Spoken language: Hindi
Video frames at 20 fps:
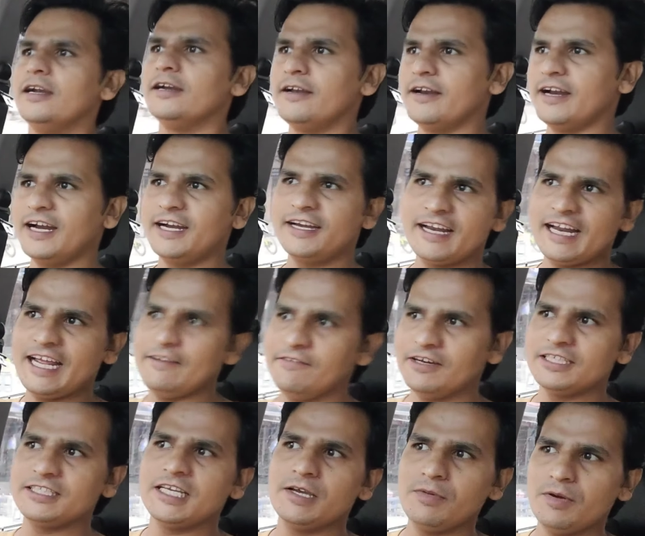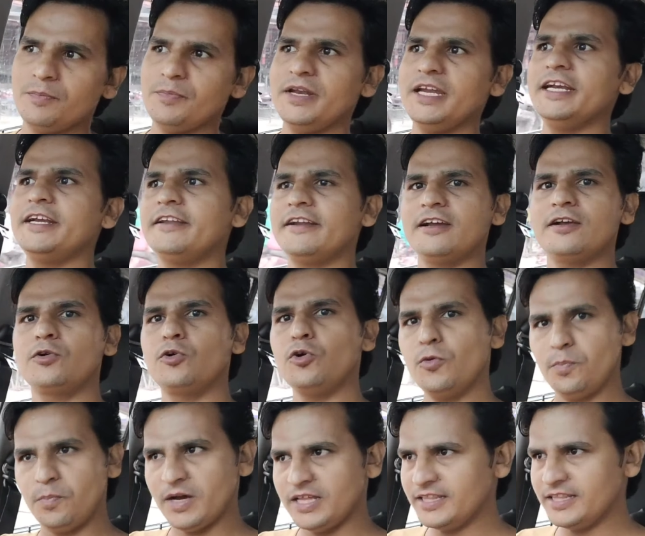ट्रक ड्राइवर जब अपने ट्रक
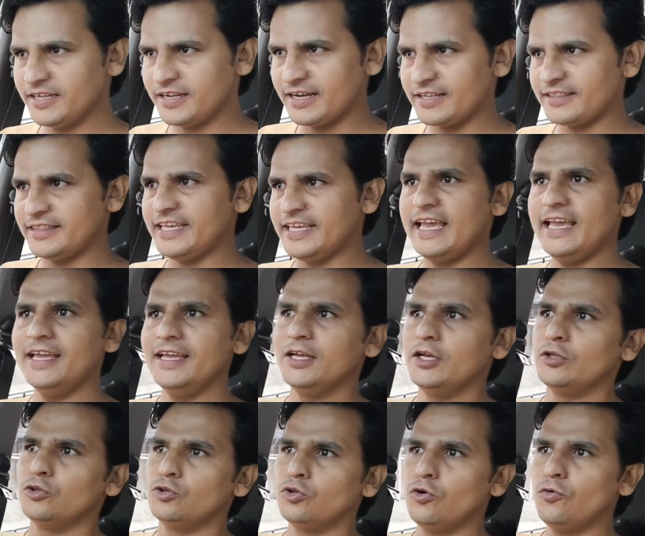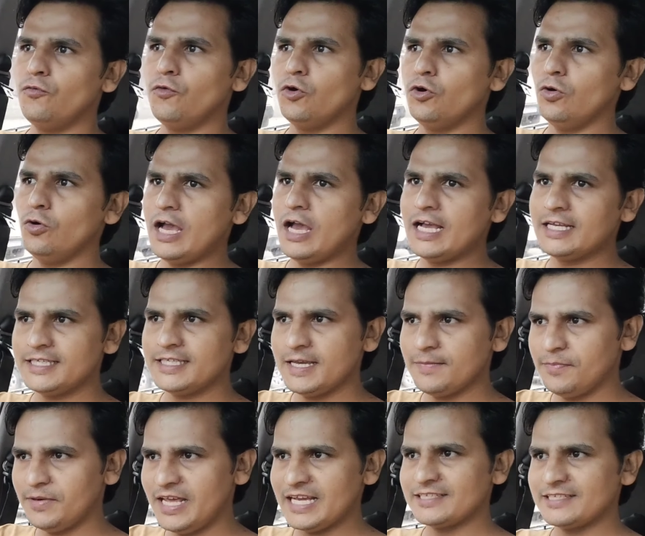को बंद करते हैं तो वो ऐसे
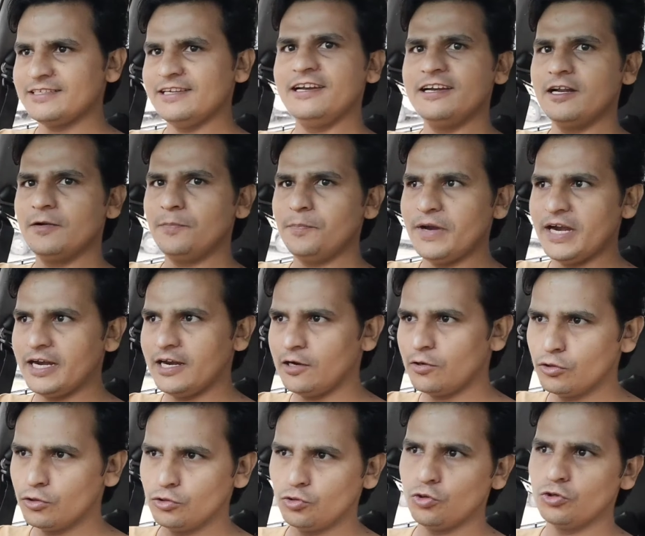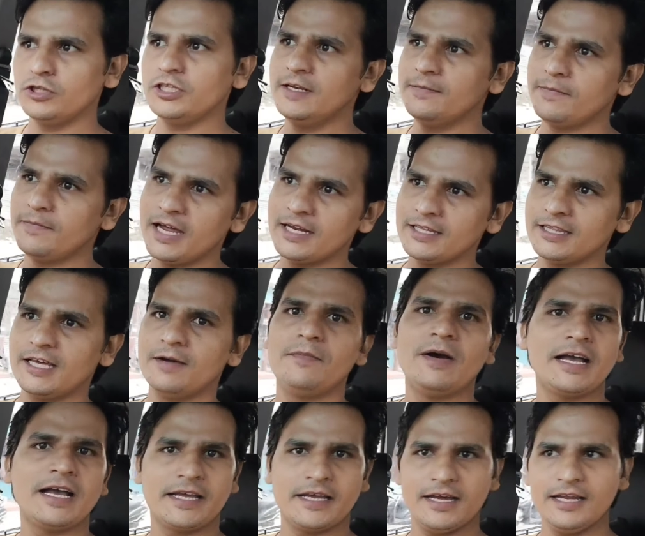अपने एक्सीटर पैडल को दो तीन बार
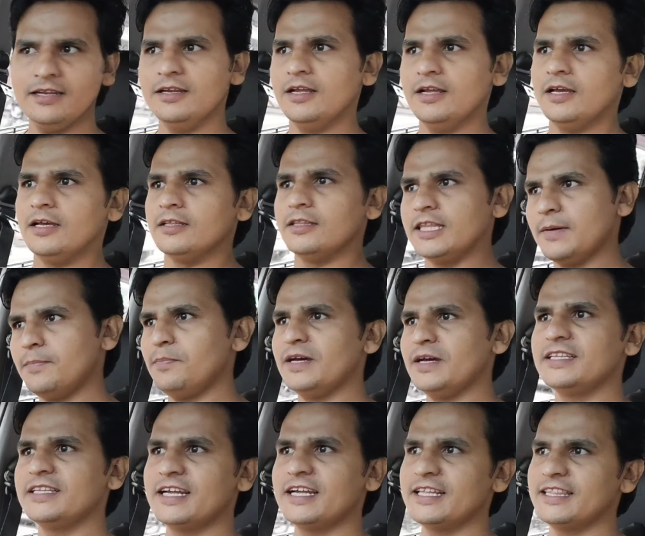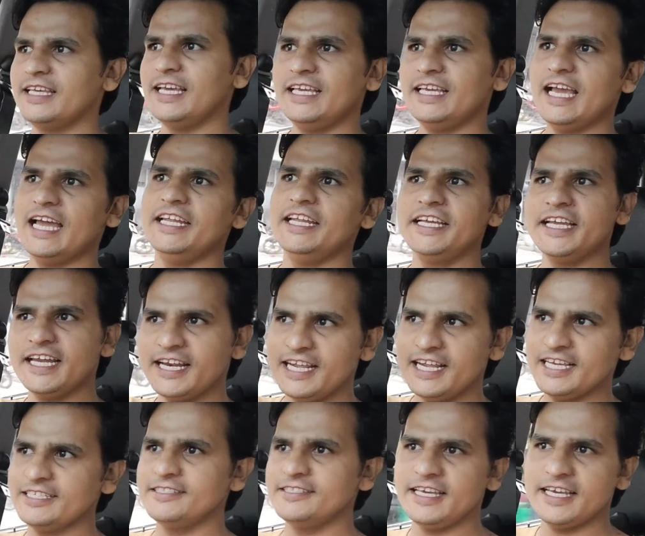दबाकर तब बंद करते हैं यानी कि
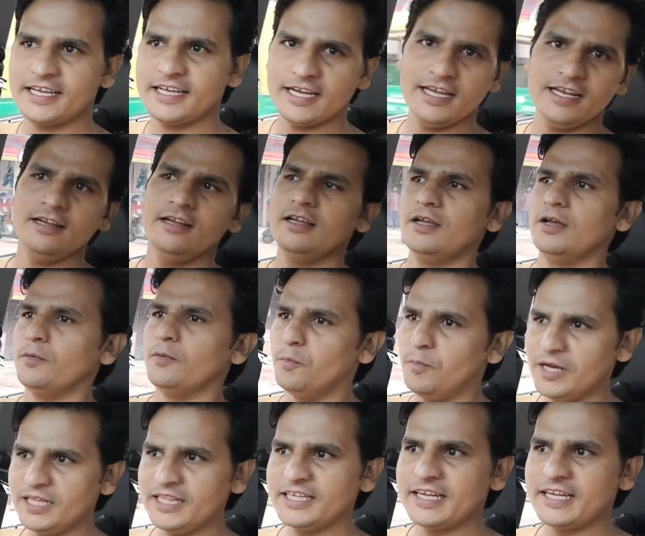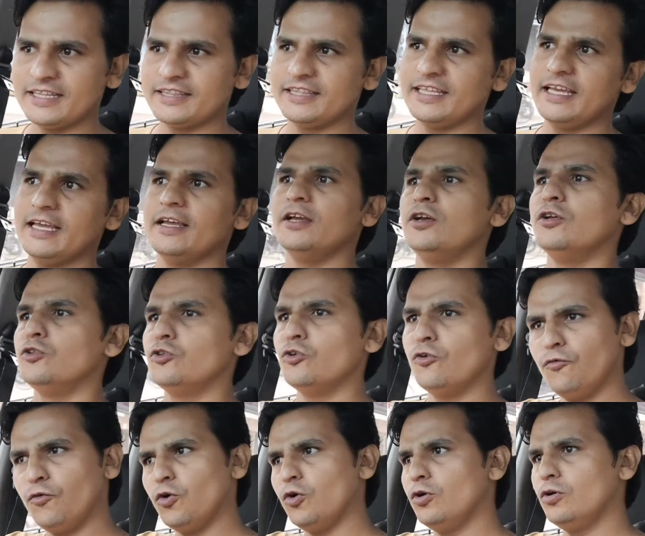रेस देकर बंद करते हैं
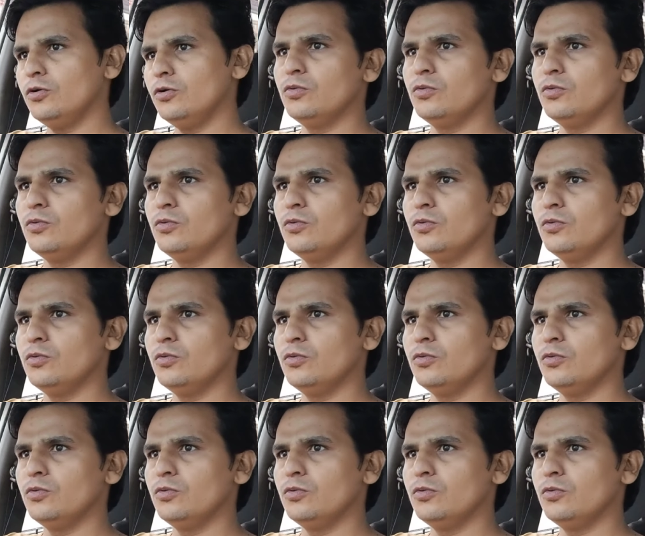तो वो